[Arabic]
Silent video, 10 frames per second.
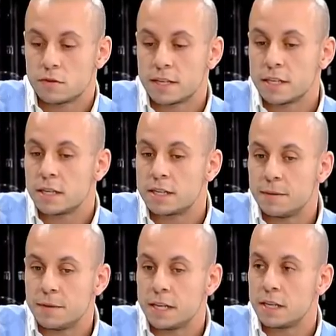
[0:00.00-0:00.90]
انه طريقه
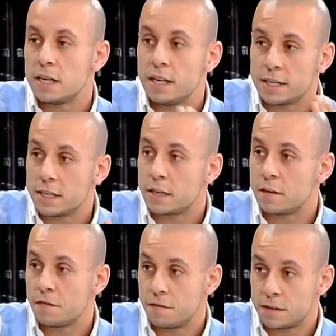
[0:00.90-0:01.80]
التمرين
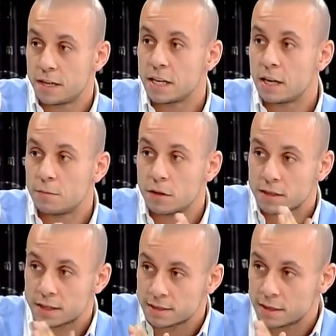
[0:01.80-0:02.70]
للاحتراف طريقه
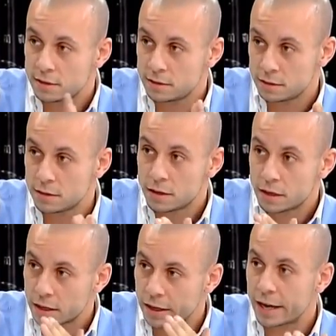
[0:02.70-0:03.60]
مختصه
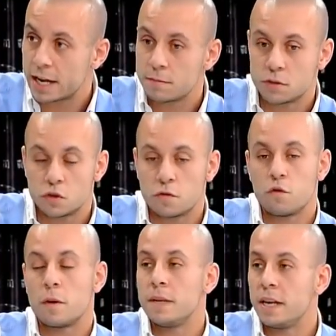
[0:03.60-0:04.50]
غير
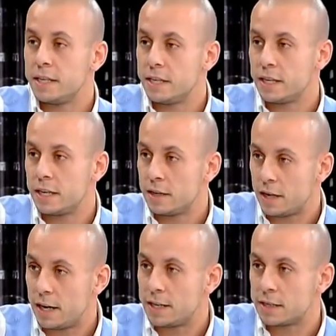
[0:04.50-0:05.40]
بتشوفوها بالانديه
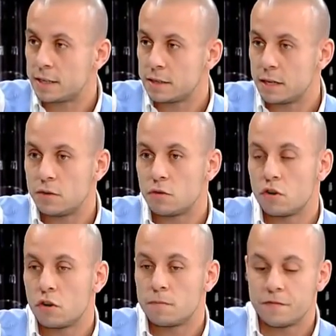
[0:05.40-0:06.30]
عاده لانه
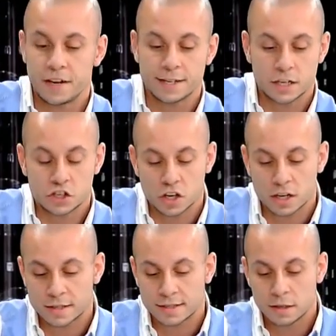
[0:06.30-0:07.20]
اليوم في عندك
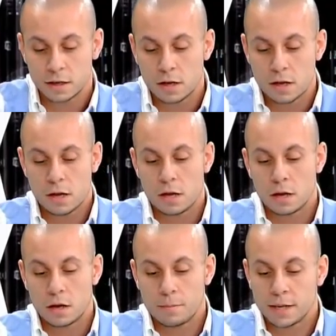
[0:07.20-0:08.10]
اشخاص
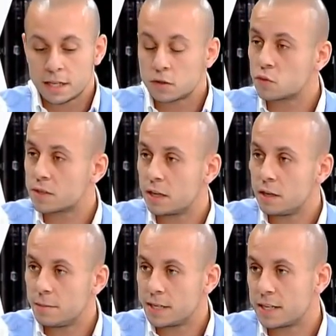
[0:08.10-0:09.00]
بدها توصل
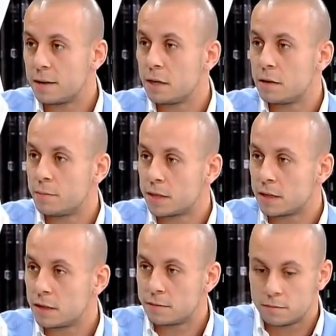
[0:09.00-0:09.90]
بدها تعمل
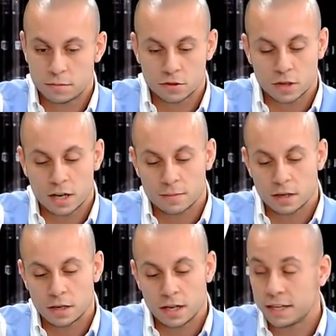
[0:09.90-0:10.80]
بطل بده
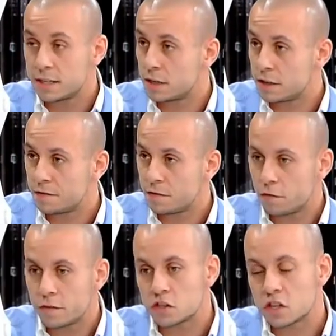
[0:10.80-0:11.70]
يعمل احتراف
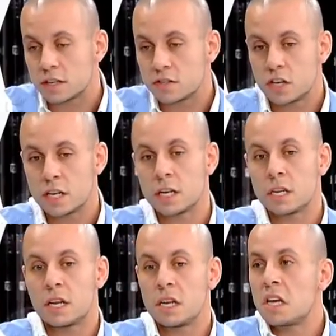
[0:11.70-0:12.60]
في اشخاص جايه
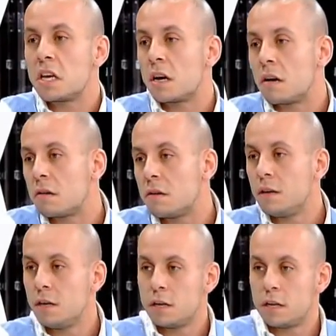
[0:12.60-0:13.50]
لللياقه
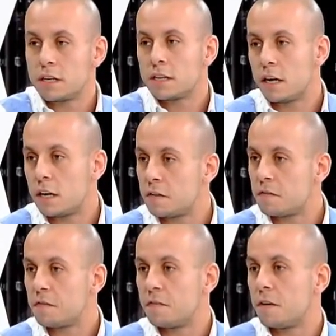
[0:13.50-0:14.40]

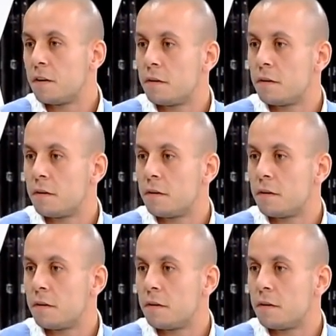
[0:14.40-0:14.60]
ليضعف